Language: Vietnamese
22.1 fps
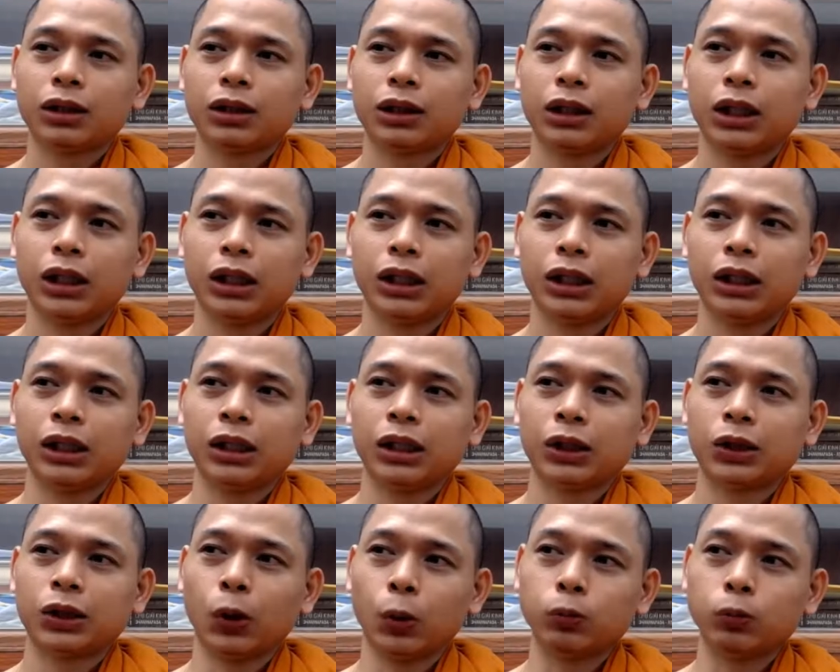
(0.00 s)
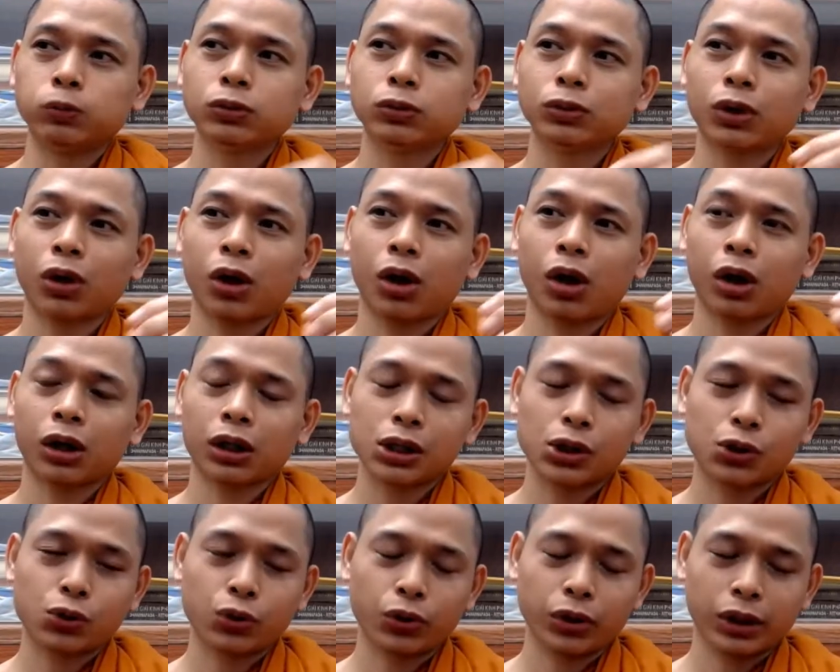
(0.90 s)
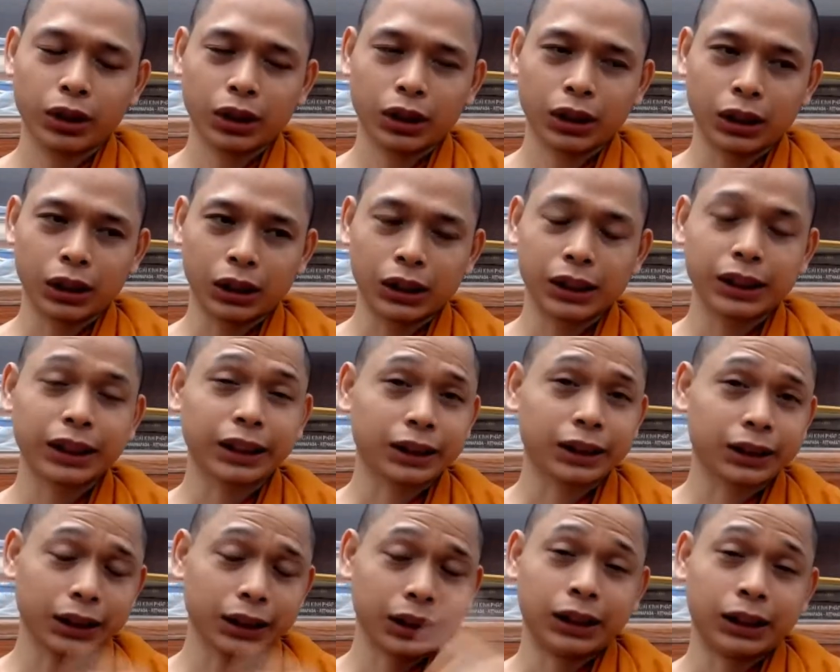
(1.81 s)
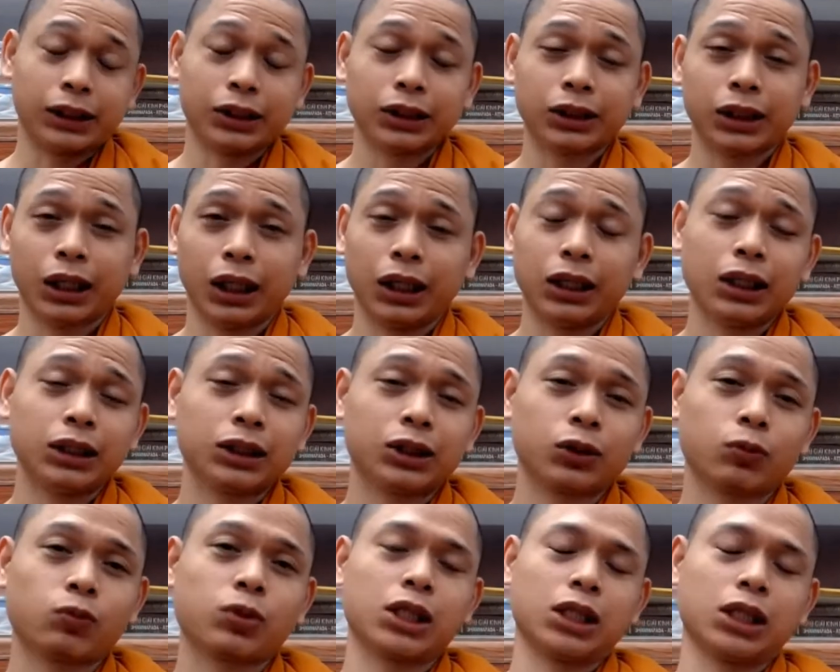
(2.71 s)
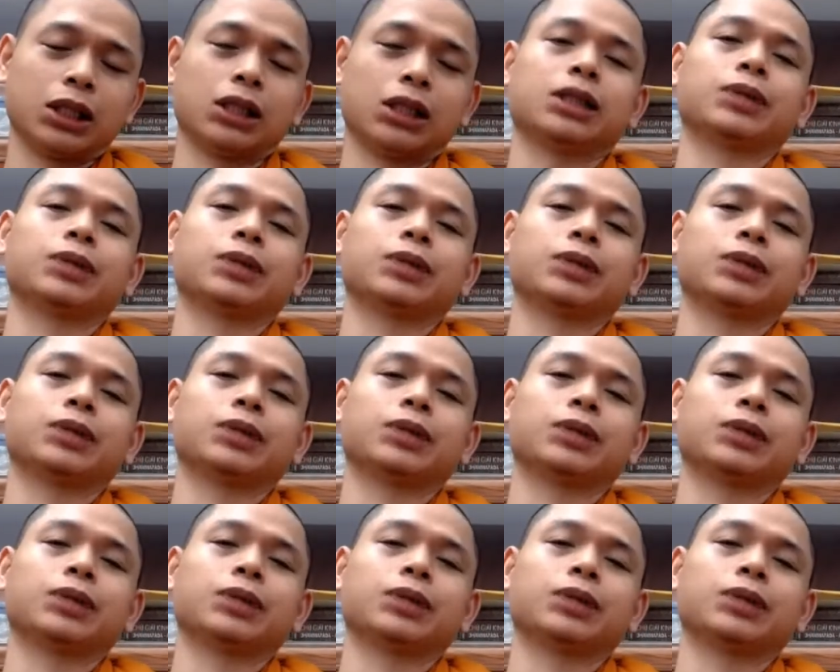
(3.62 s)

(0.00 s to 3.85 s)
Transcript: thì cũng có cái suy nghĩ ganh tị nó khởi lên trong sư